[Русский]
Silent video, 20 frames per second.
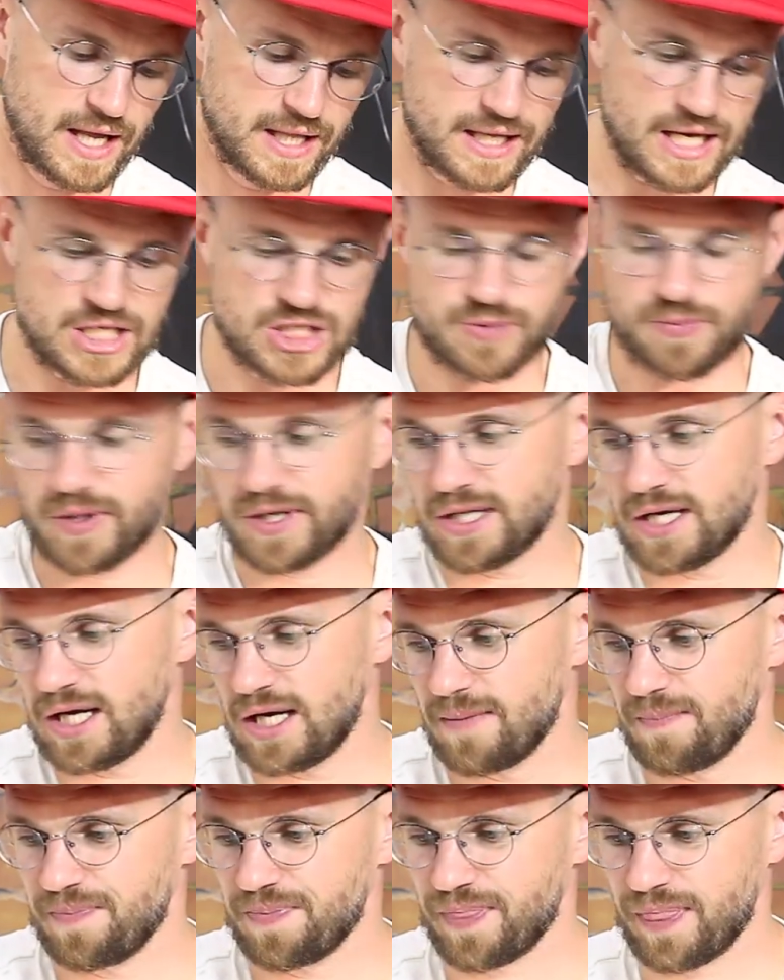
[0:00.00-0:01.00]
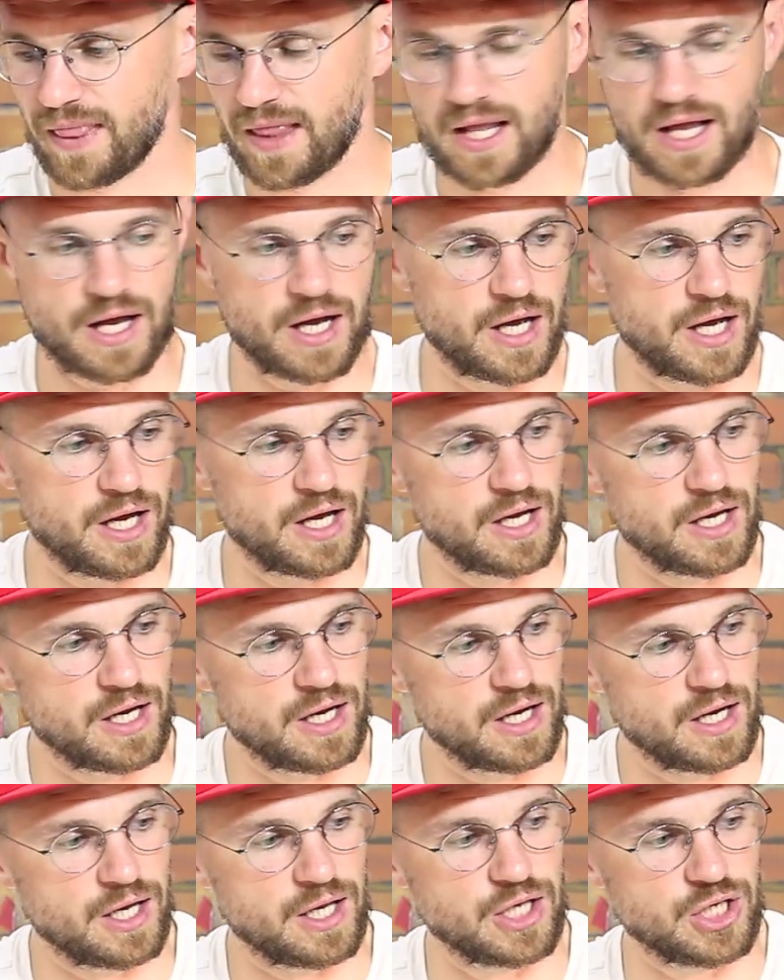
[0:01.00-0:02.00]
Дальше погнали. Э,
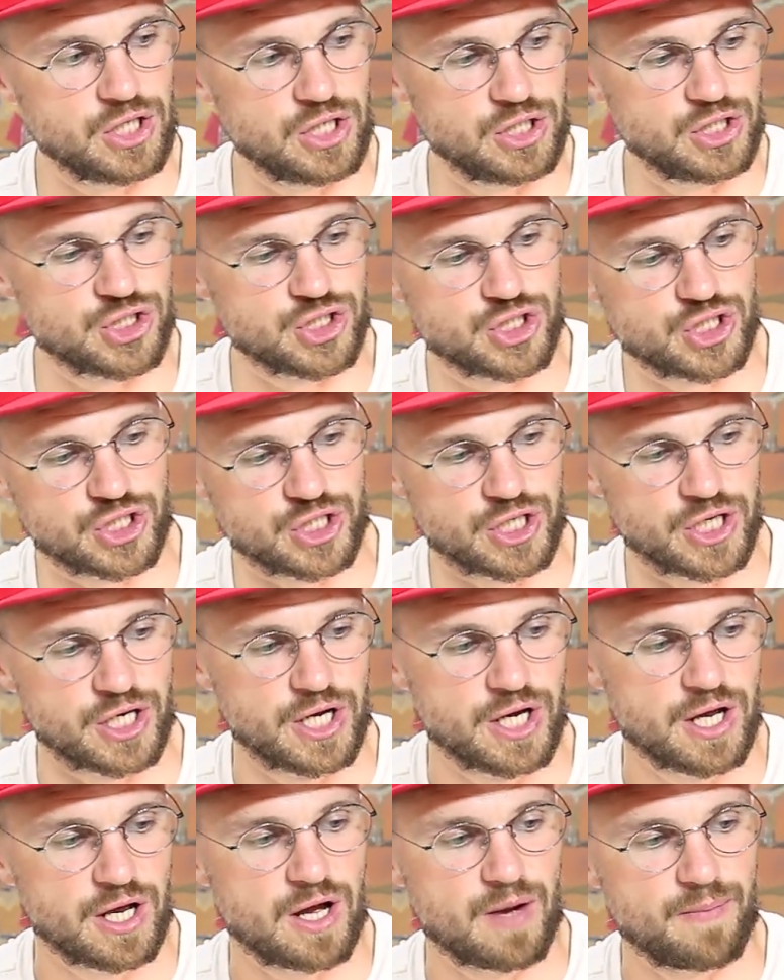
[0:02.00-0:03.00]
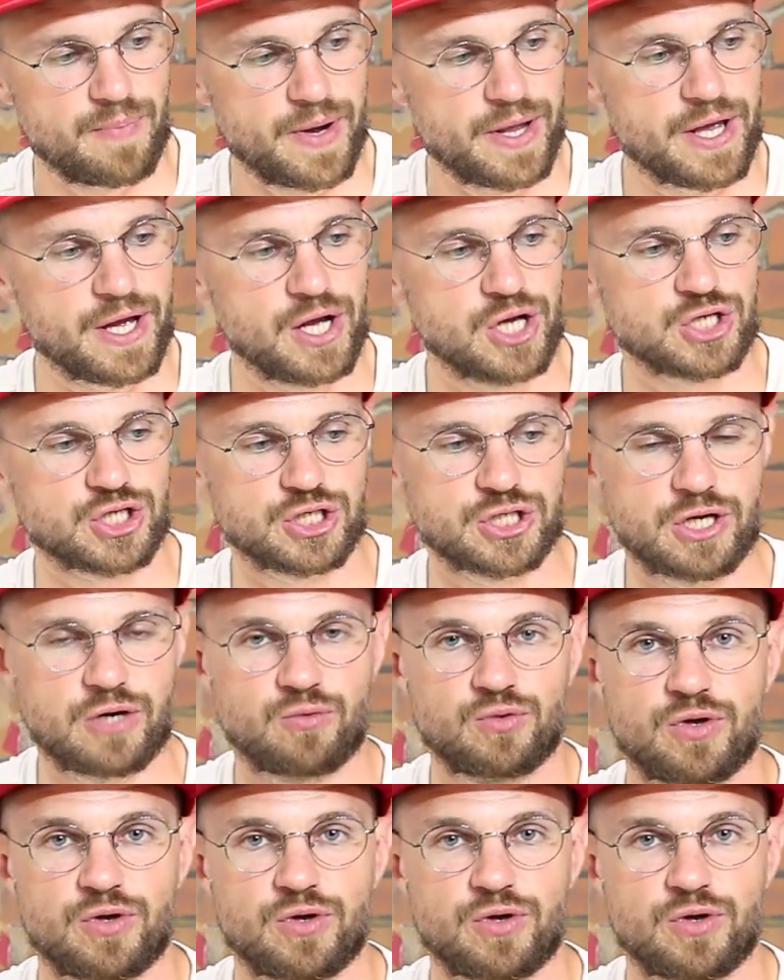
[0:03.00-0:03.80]
ежи. Компания Edge, она